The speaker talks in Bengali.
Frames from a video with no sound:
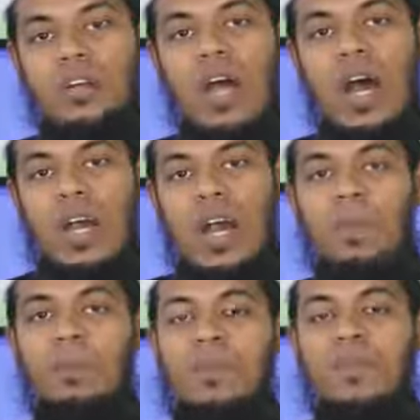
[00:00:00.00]
জন্য
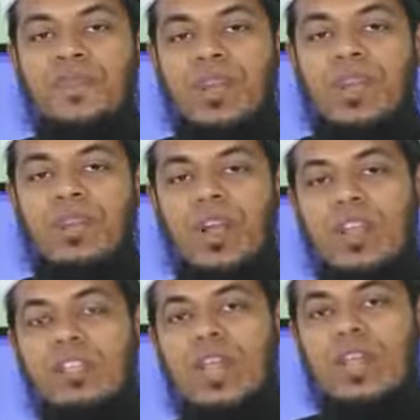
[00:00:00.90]
হারাম তো
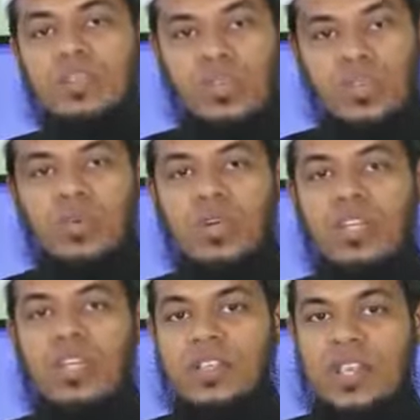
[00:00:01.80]
আল্লাহ তালা স্পষ্ট করে
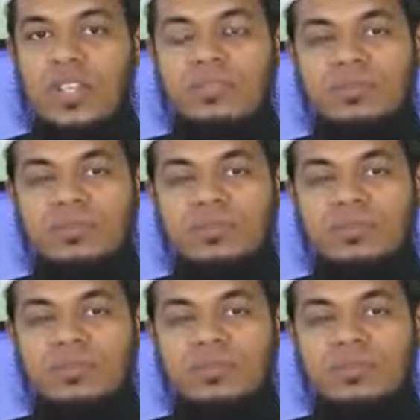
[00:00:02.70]
দিয়েছেন